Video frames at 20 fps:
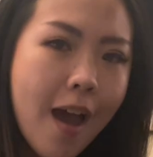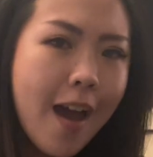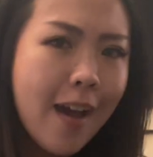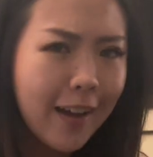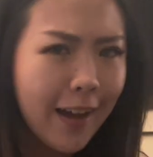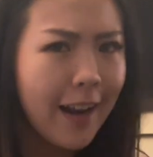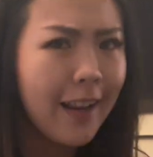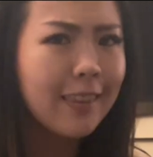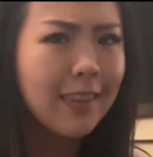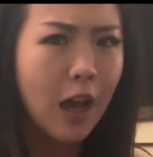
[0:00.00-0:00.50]

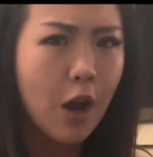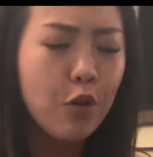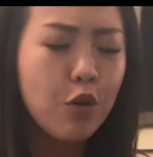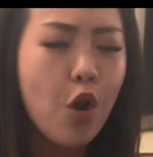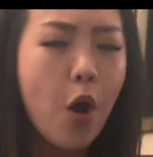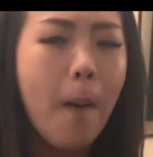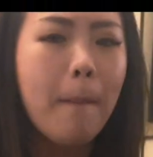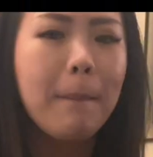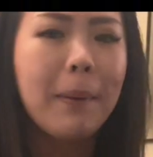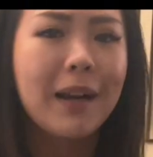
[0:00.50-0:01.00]
Kalian tahu
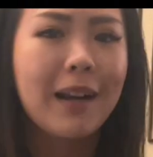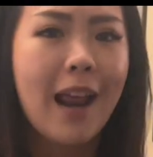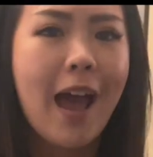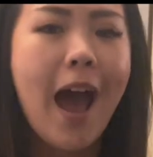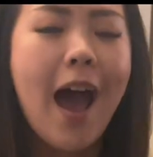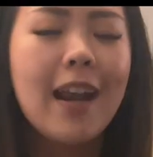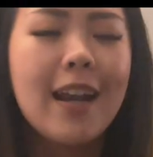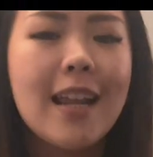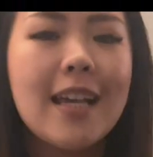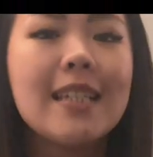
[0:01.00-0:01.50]
dong
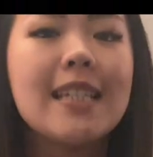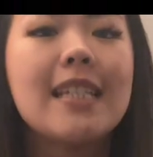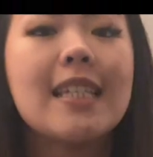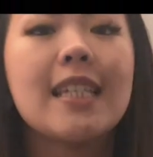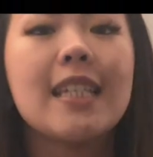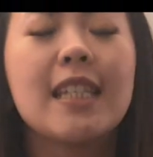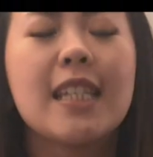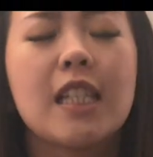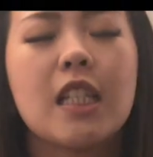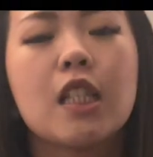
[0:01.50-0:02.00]
pernah ada
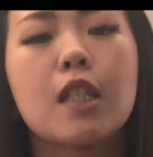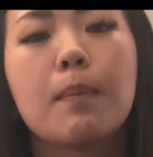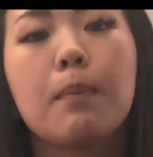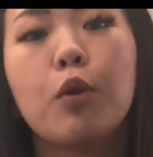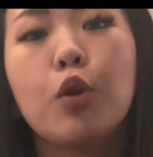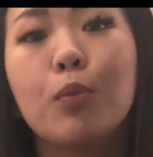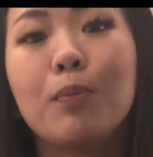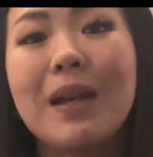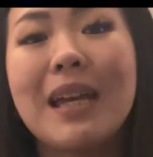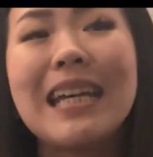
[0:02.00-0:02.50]
season-season
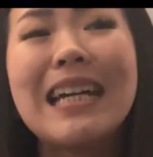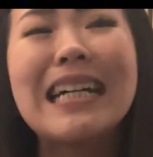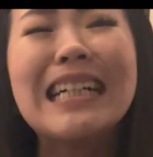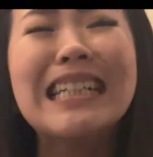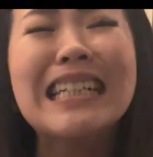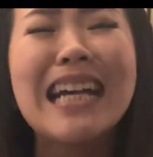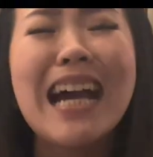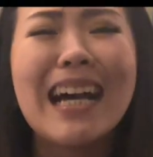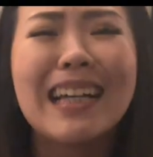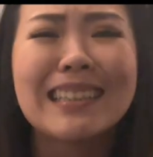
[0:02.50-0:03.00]
sebelumnya
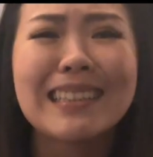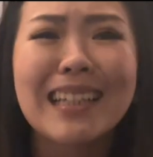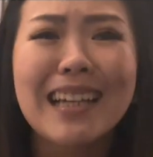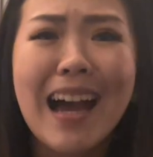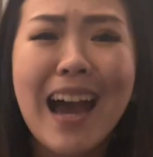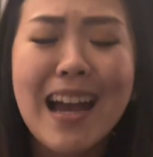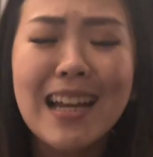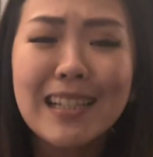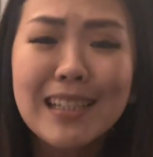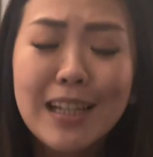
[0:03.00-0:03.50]
yang nggak
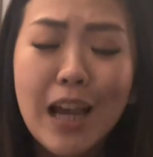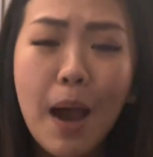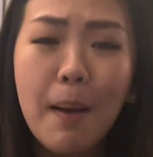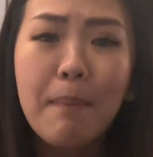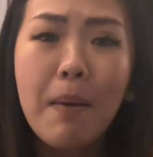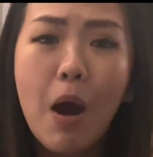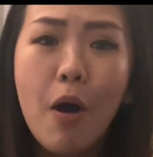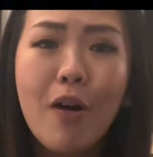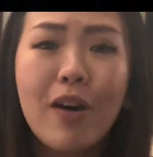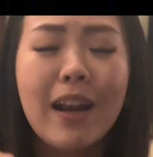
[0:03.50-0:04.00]
sengaja
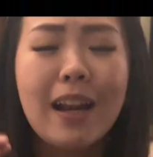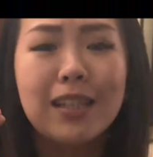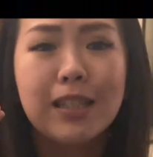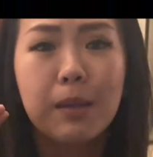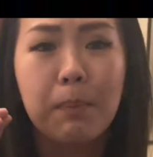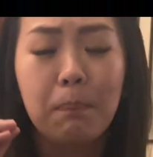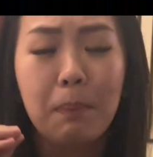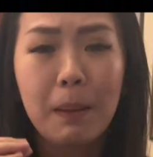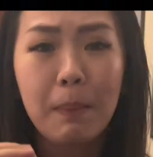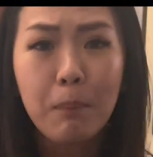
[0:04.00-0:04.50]
bawa
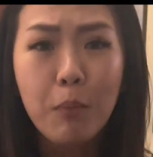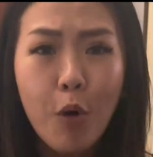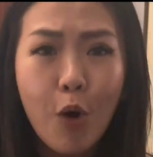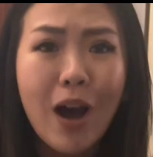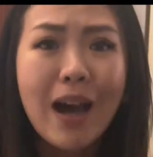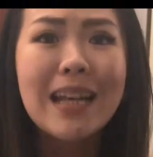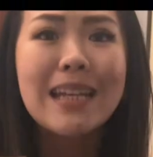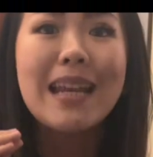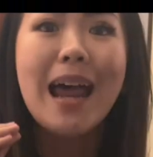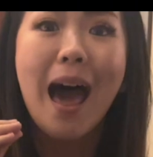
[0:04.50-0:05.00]
resepi book
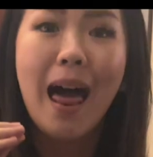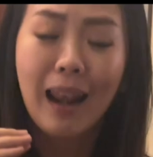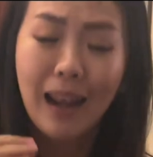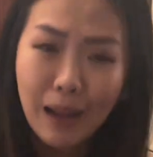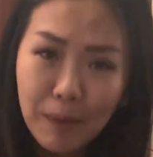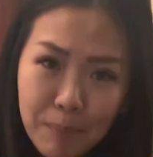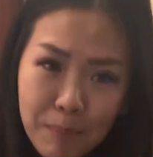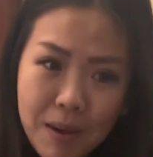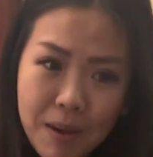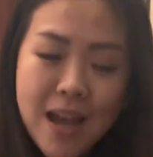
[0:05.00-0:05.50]
ke
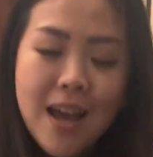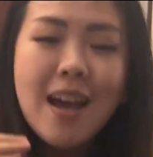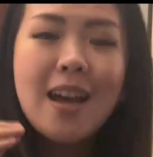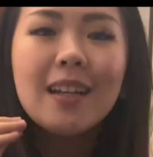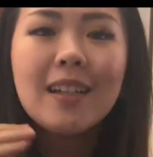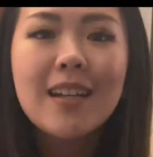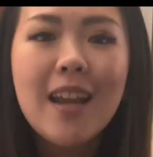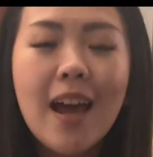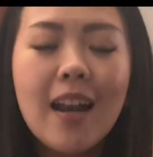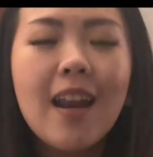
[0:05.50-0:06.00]
dalam
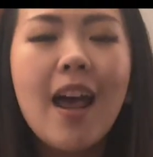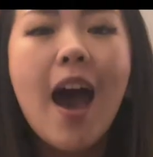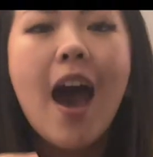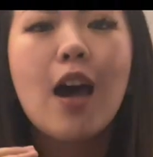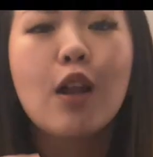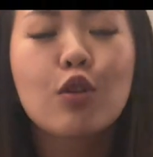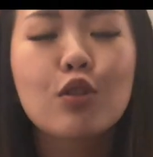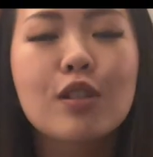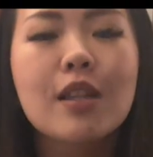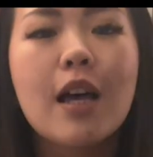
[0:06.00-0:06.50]
dan
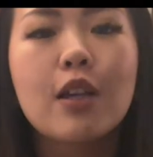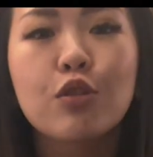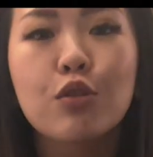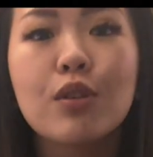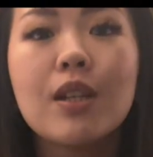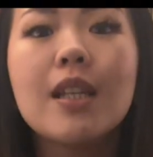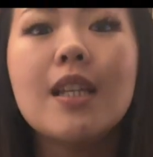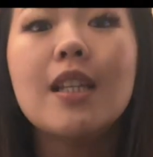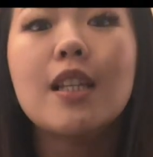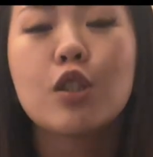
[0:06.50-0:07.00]
harus langsung
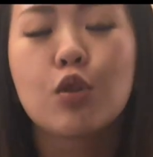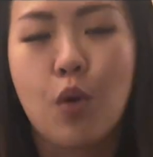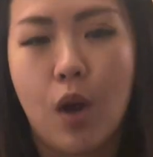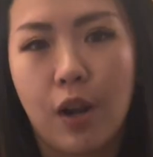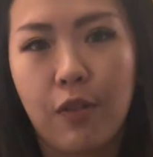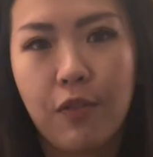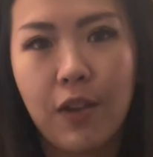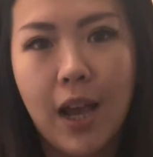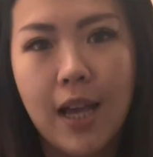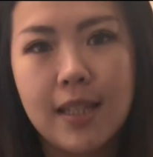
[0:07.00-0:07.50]

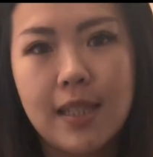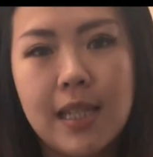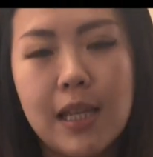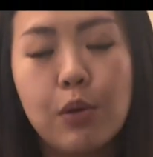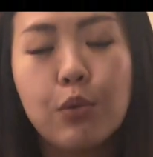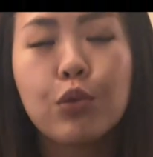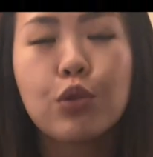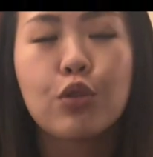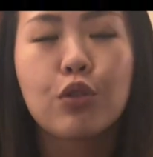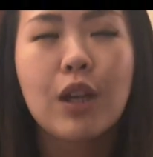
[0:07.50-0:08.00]
didiskualifikasi.
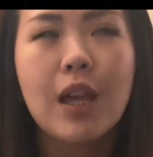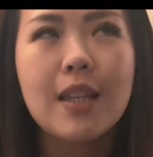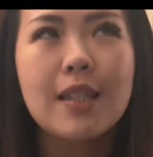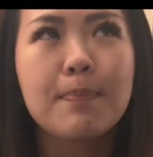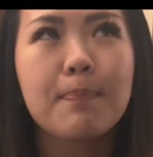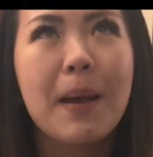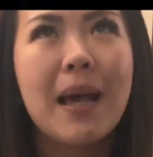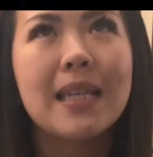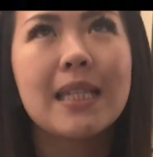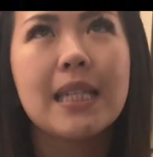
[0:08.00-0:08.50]
Untungnya
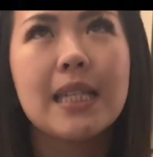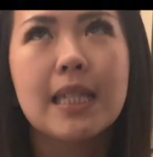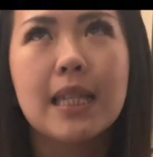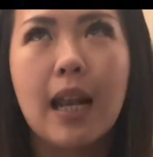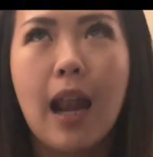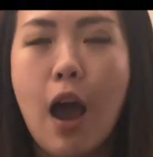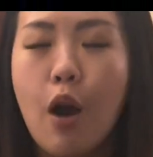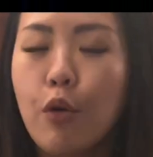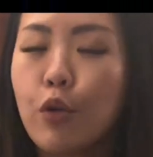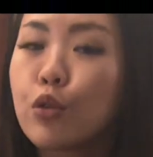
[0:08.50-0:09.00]
spa
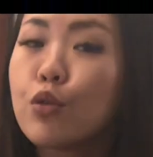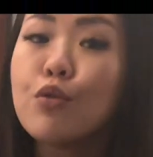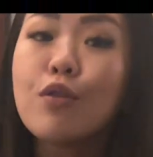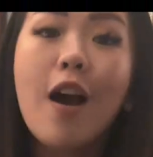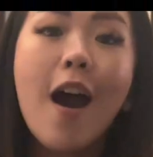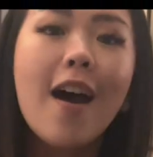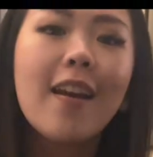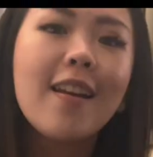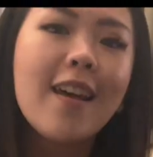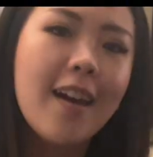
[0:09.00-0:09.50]
season aku tuh
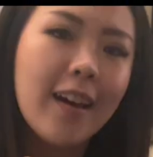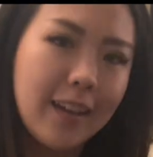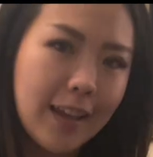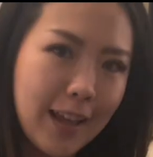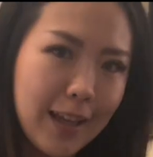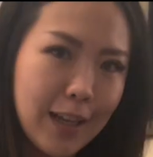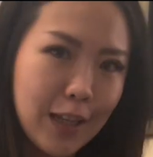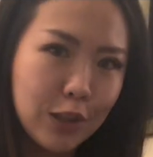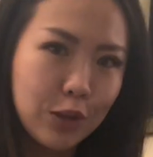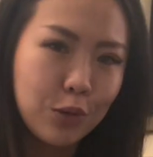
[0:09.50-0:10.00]
nggak ada yang
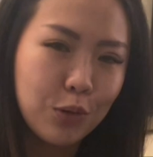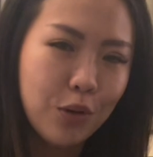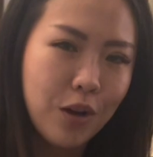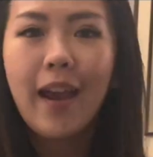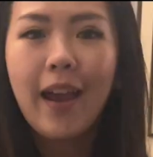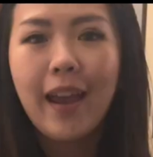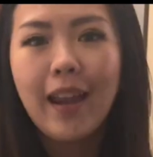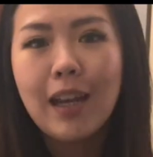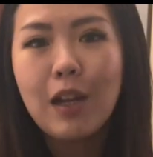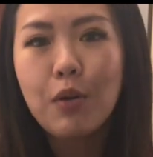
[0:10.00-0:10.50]
kayak gitu.
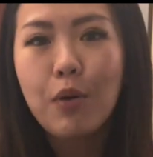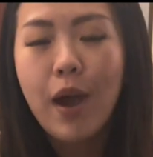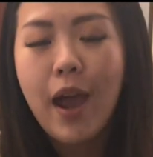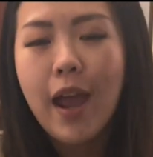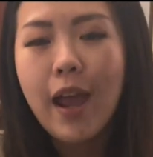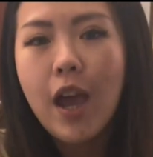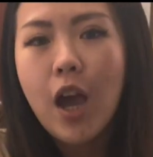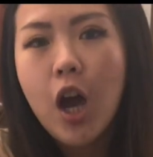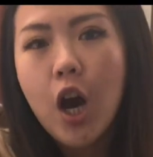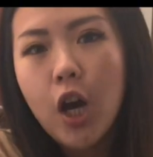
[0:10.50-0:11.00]

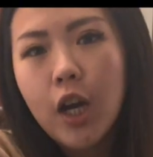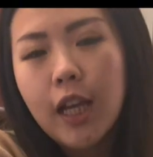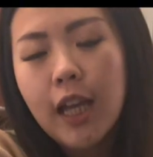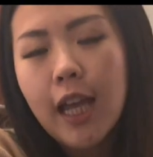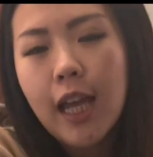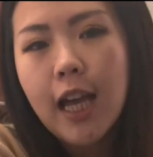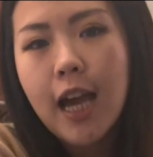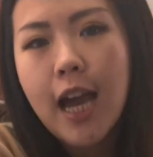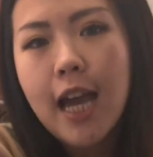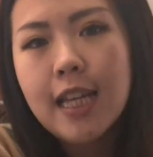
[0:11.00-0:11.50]
Anyway, oke
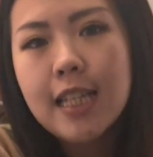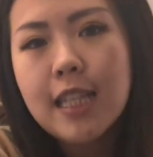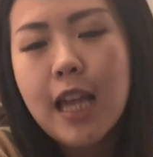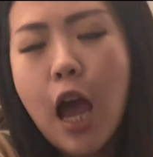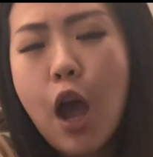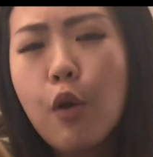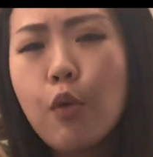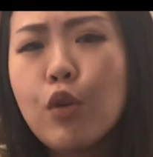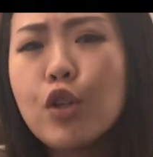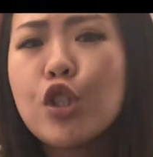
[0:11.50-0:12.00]
okay guys,
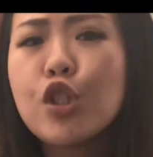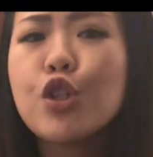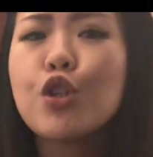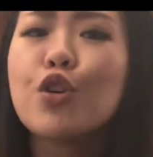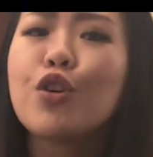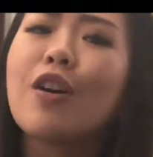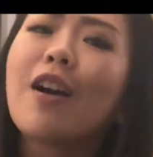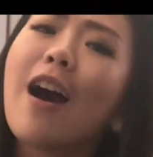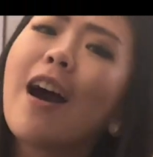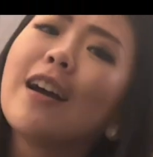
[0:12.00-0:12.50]
I wish
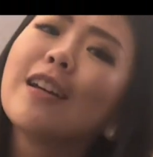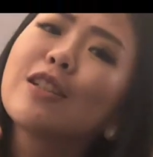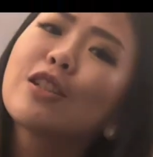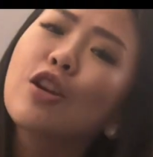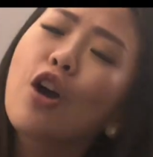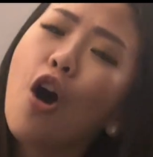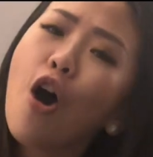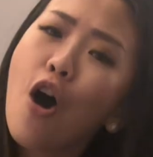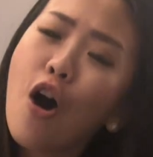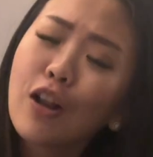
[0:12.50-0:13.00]
you guys
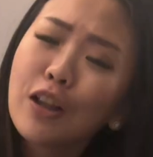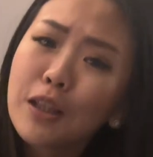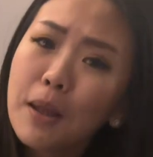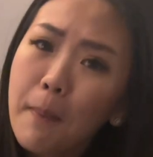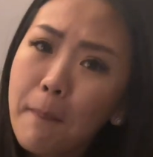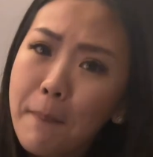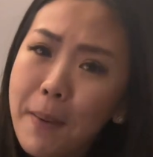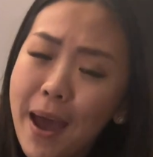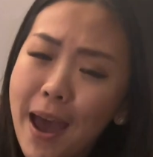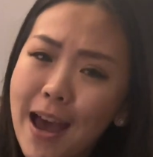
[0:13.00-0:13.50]
all
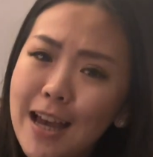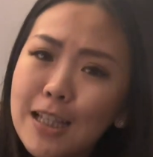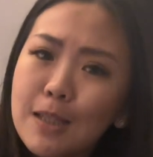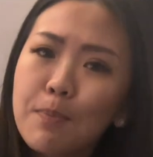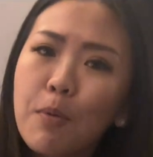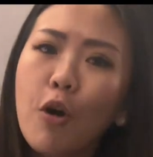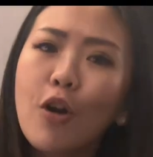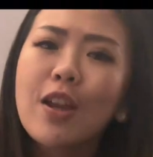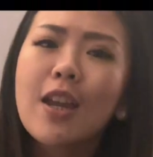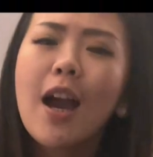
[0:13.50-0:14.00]
the
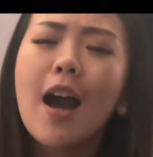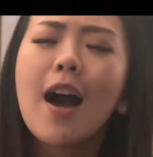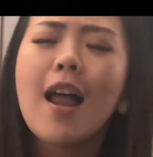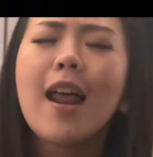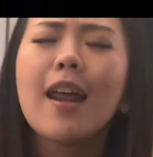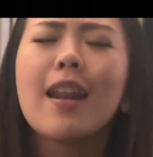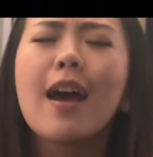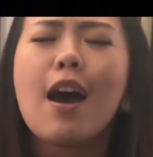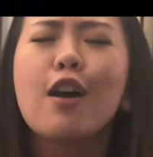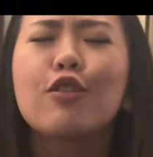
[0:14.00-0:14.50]
best. Pokoknya
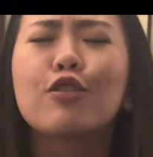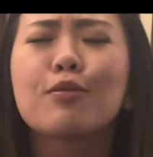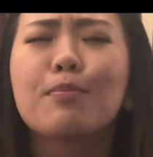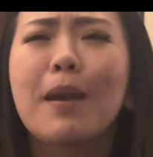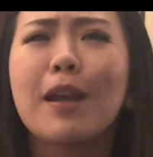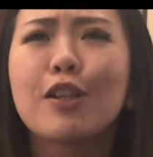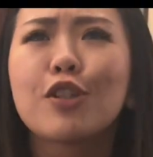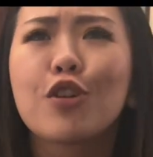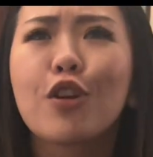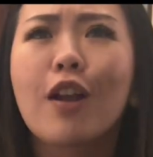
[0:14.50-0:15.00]
kalian harus
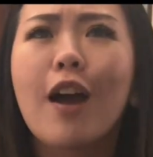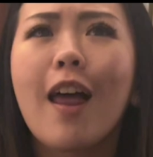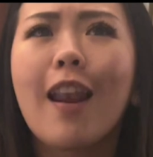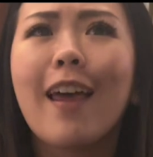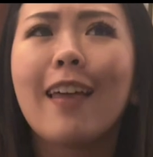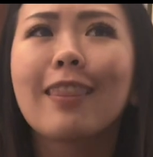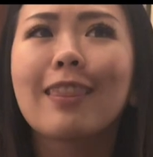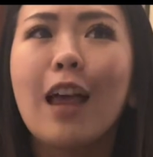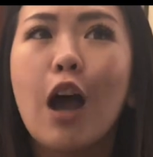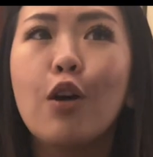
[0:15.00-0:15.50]
make sure
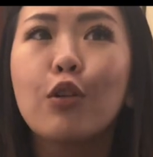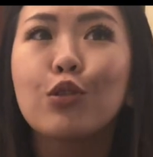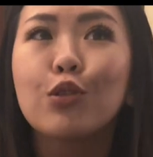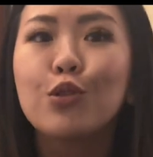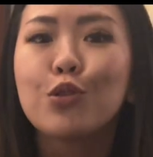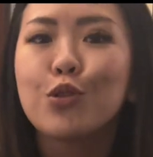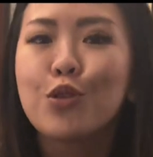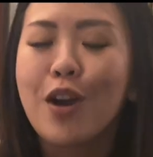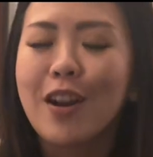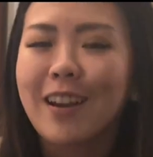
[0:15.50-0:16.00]
kalian tahu
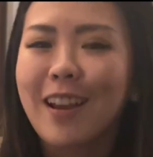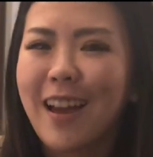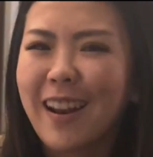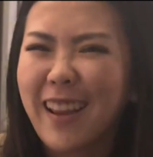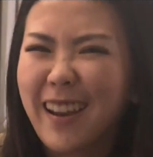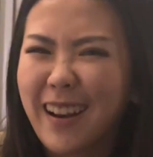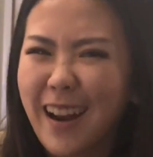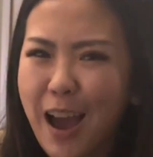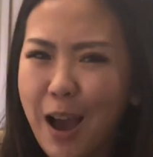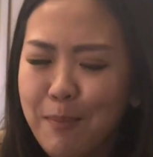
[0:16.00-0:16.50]
tujuan
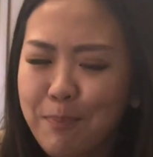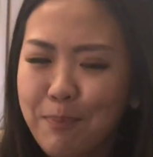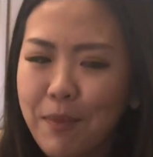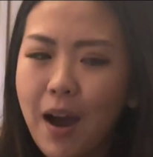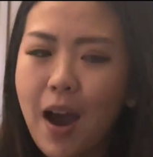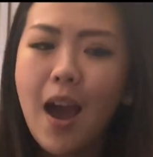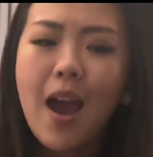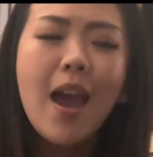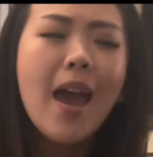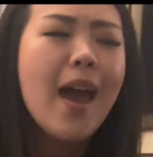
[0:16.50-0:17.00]
kalian
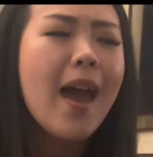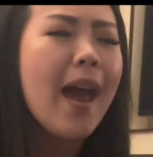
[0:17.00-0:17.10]
apa.